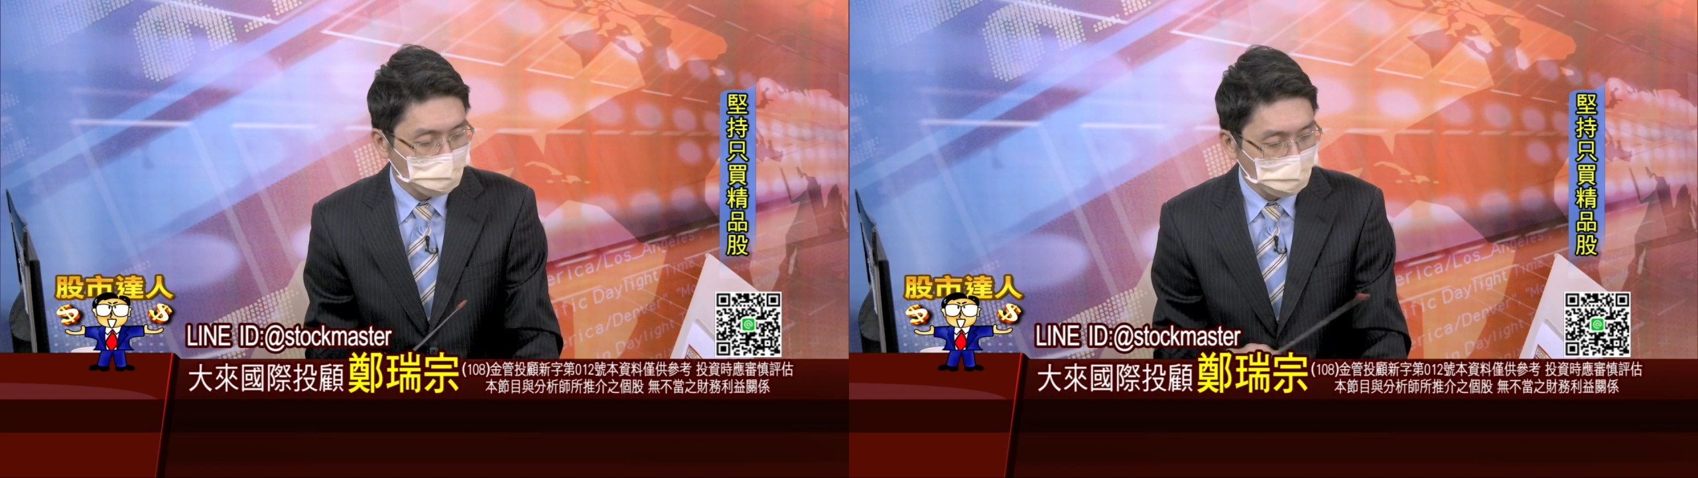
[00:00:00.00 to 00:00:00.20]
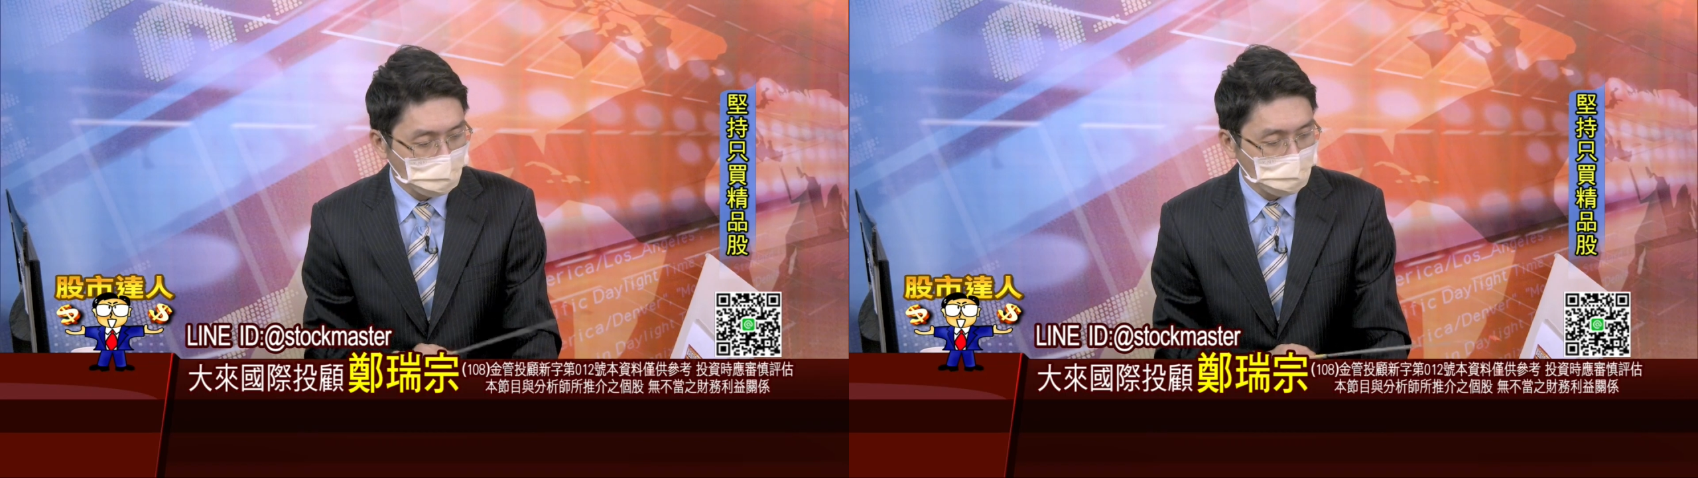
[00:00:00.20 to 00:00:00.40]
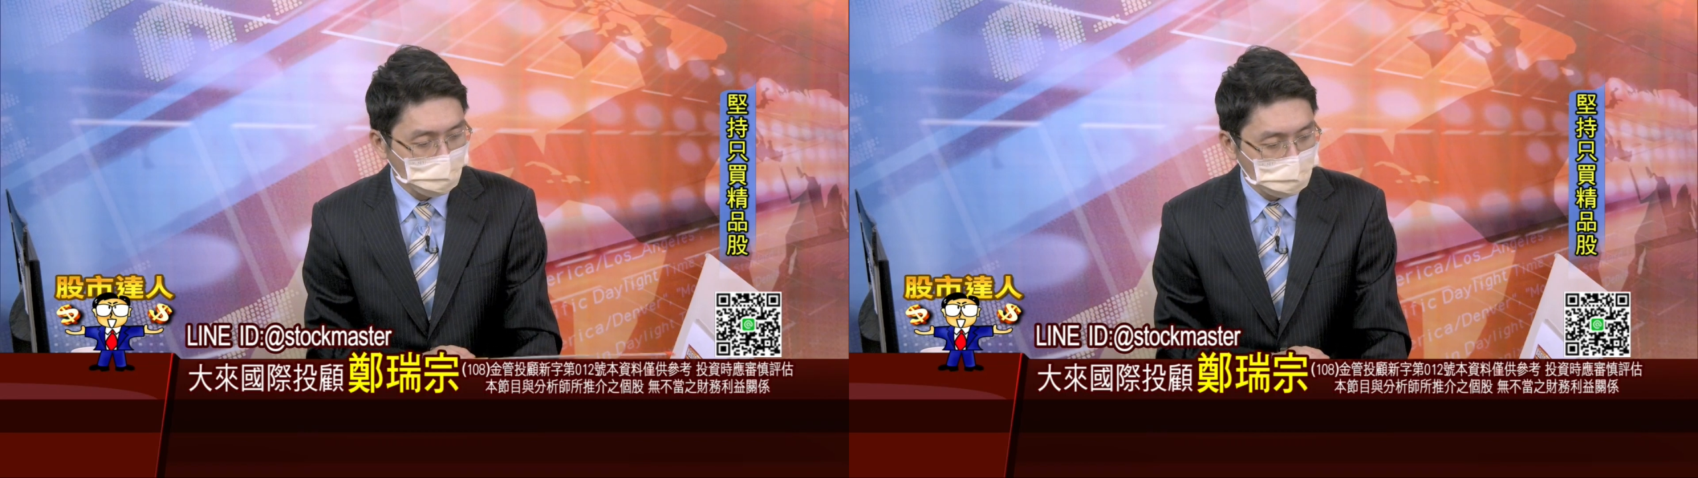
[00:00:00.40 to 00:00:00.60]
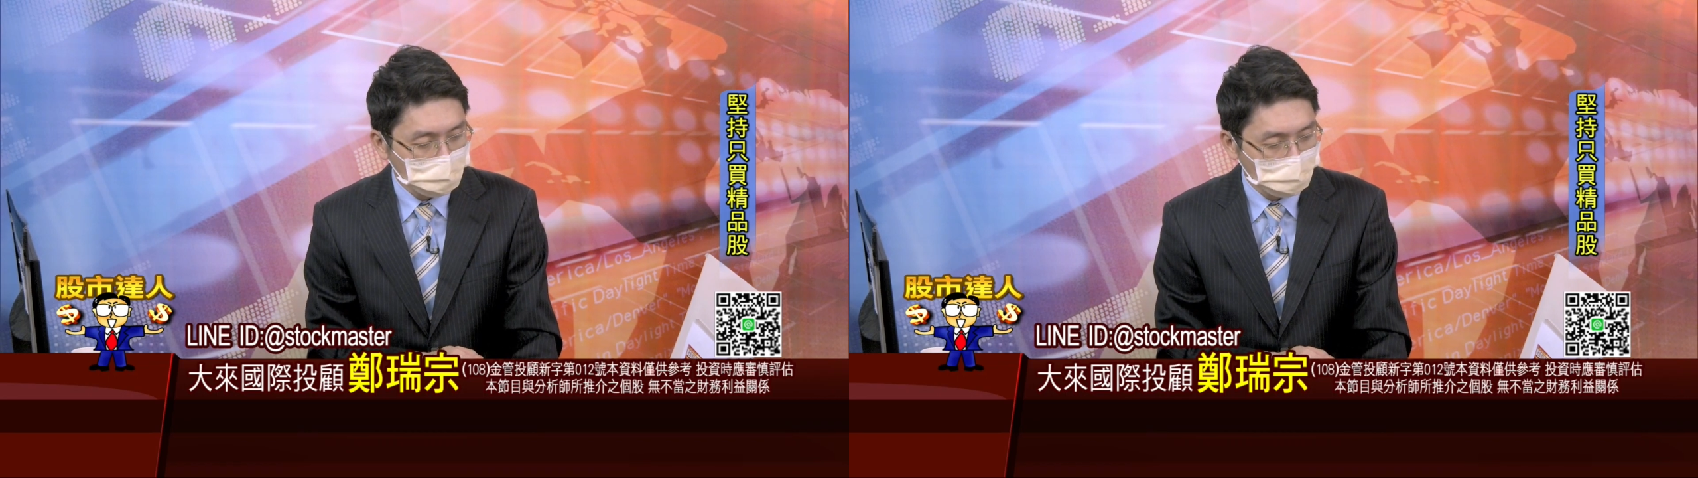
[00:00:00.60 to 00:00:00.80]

欢迎大家都来加入